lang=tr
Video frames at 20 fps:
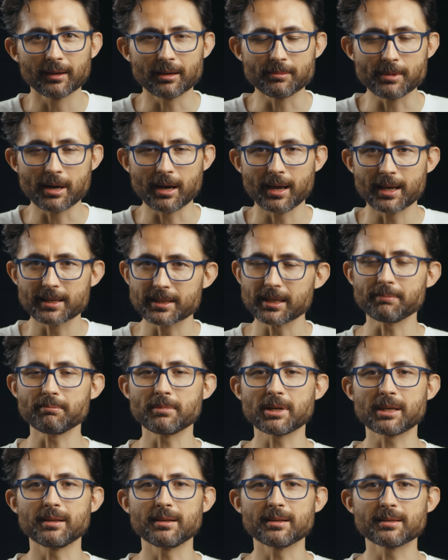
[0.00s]
Ama
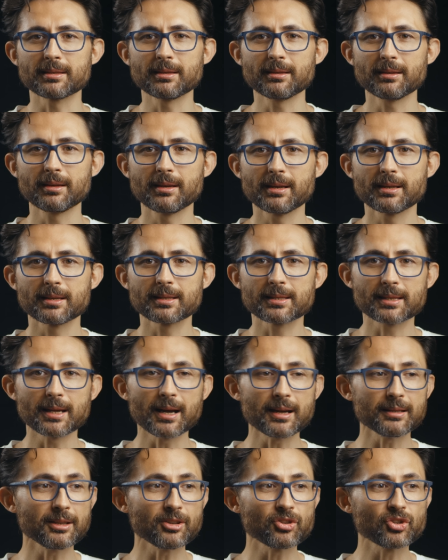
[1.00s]
hesap makinesi
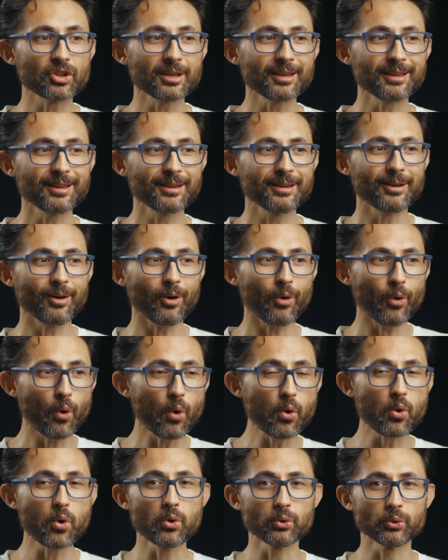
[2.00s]
sadece
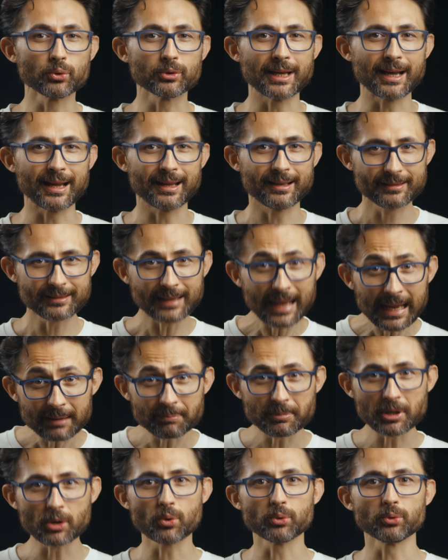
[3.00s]
o konuda,
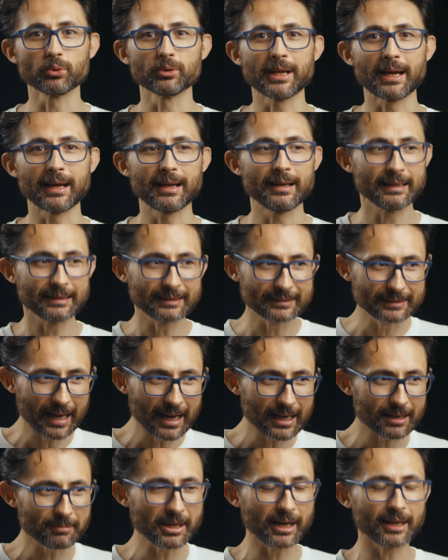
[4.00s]
tek bir konuda,
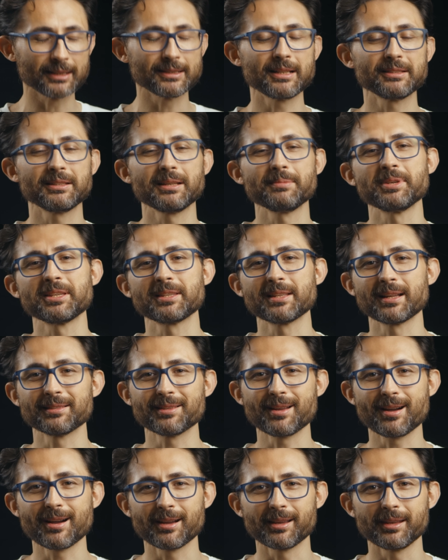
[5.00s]
dar bir alanda
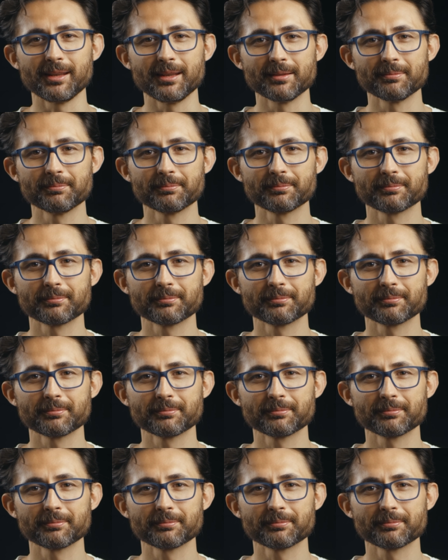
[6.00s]
bizden daha iyi.